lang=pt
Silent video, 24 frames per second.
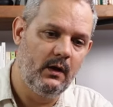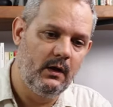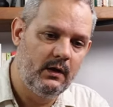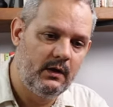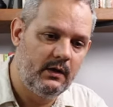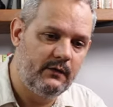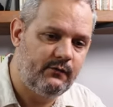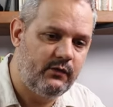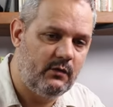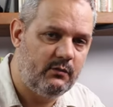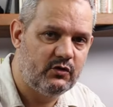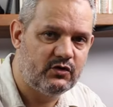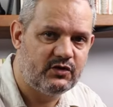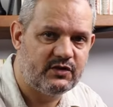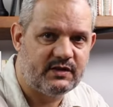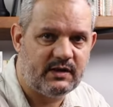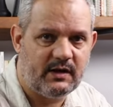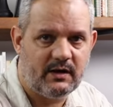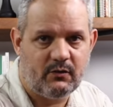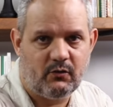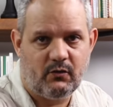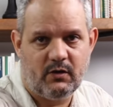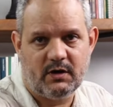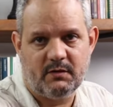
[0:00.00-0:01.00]
Eu vou
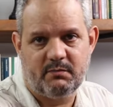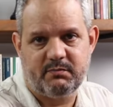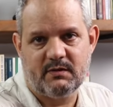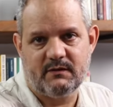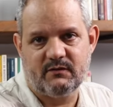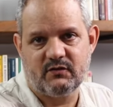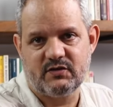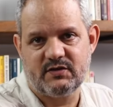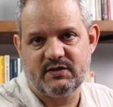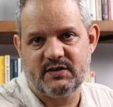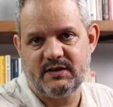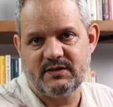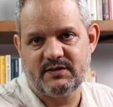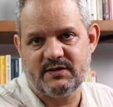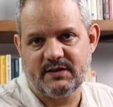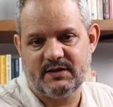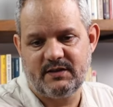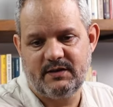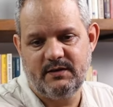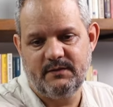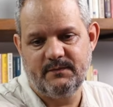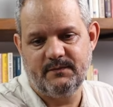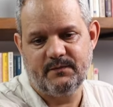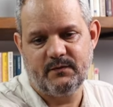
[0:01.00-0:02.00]
mostrar agora para vocês
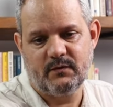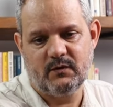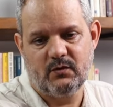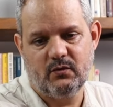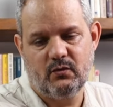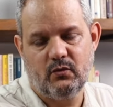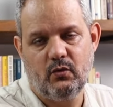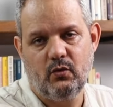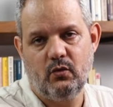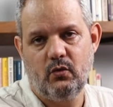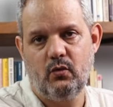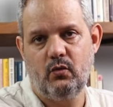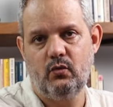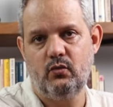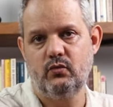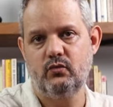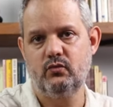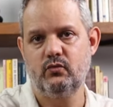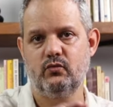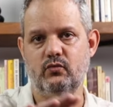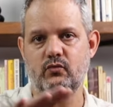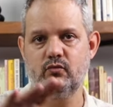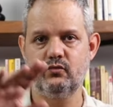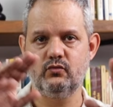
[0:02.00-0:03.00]
aqui
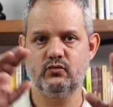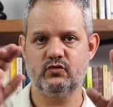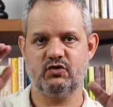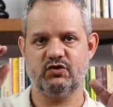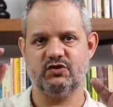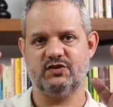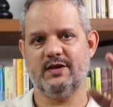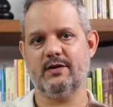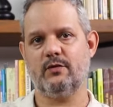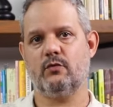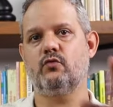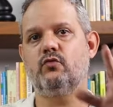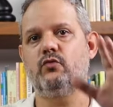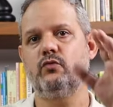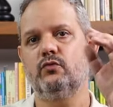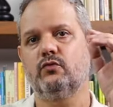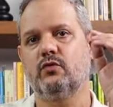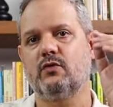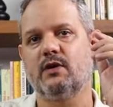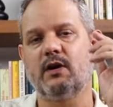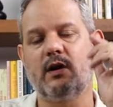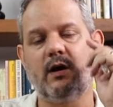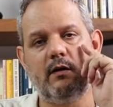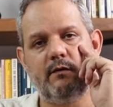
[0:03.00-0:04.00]
um
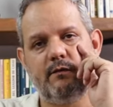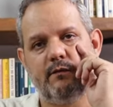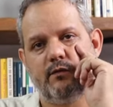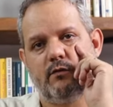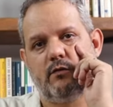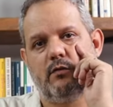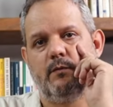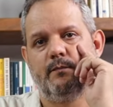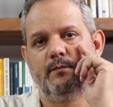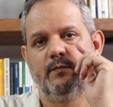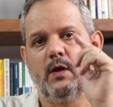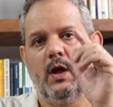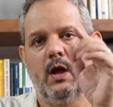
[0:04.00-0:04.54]
segundo gráfico.